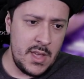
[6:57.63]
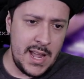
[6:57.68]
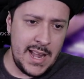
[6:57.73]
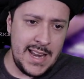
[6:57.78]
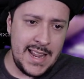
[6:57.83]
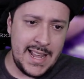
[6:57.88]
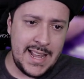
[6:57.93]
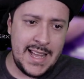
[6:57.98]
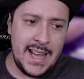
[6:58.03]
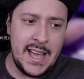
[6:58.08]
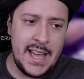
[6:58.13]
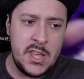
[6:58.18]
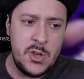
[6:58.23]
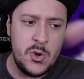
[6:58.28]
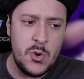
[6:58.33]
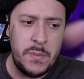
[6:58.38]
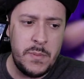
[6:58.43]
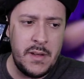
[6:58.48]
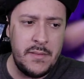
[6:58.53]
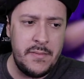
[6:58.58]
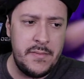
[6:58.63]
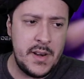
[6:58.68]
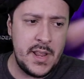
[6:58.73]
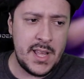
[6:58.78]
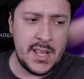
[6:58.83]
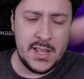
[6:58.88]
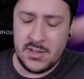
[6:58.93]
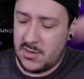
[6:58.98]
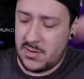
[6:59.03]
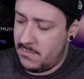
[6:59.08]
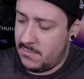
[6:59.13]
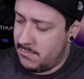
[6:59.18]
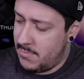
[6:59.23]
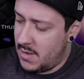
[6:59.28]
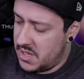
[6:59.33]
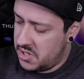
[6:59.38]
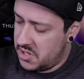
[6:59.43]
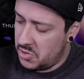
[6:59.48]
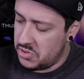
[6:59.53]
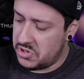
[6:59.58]
Ele caiu para frente,
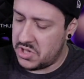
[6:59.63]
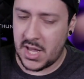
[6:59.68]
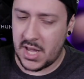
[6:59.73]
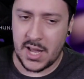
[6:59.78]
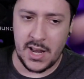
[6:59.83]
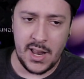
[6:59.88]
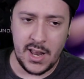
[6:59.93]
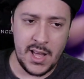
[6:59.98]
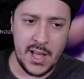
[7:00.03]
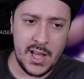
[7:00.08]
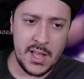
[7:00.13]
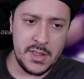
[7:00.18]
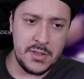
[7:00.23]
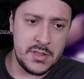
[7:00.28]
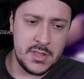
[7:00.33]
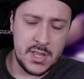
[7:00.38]
bateu no teclado e